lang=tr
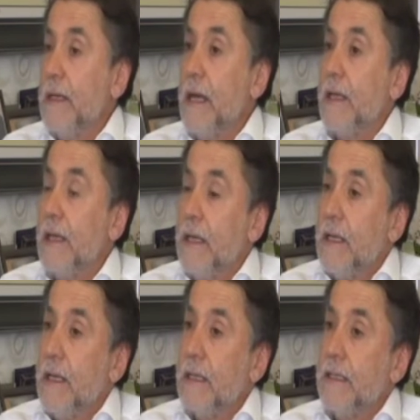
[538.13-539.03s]
Yani
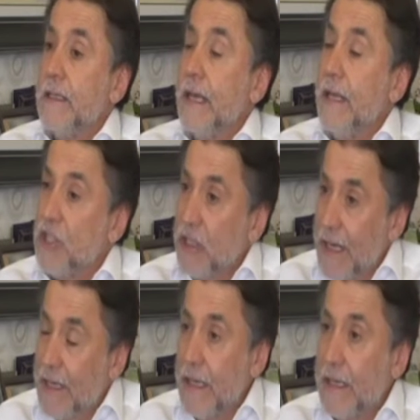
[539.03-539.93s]
e, gerek
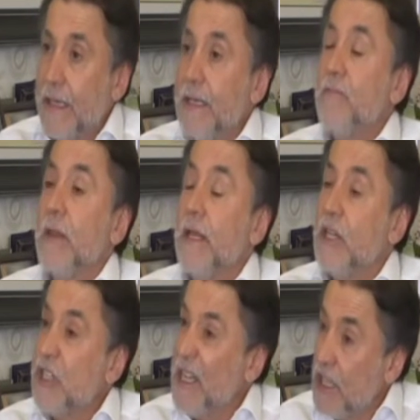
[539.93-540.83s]
şirketlerde,
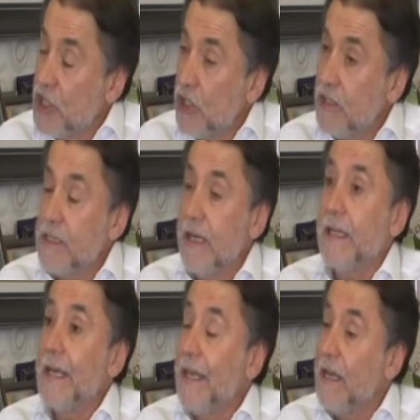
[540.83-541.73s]
gerek e,
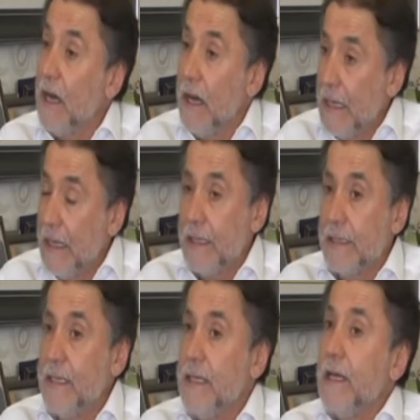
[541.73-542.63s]
şahıslarda, gerek
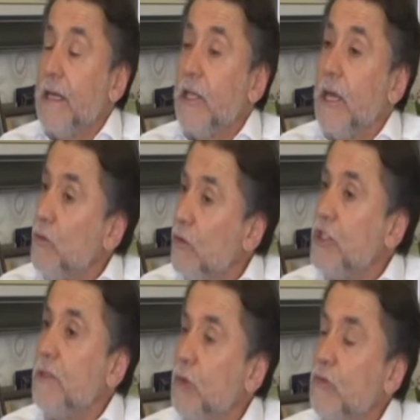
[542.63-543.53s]
ailelerde
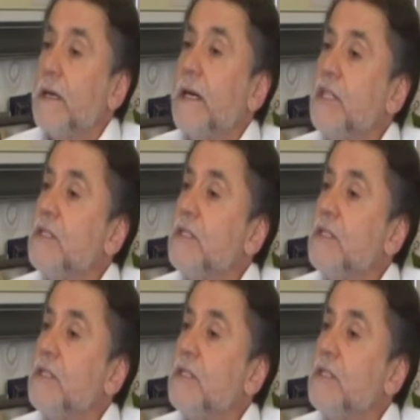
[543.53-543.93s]
teknolojiyi mutlaka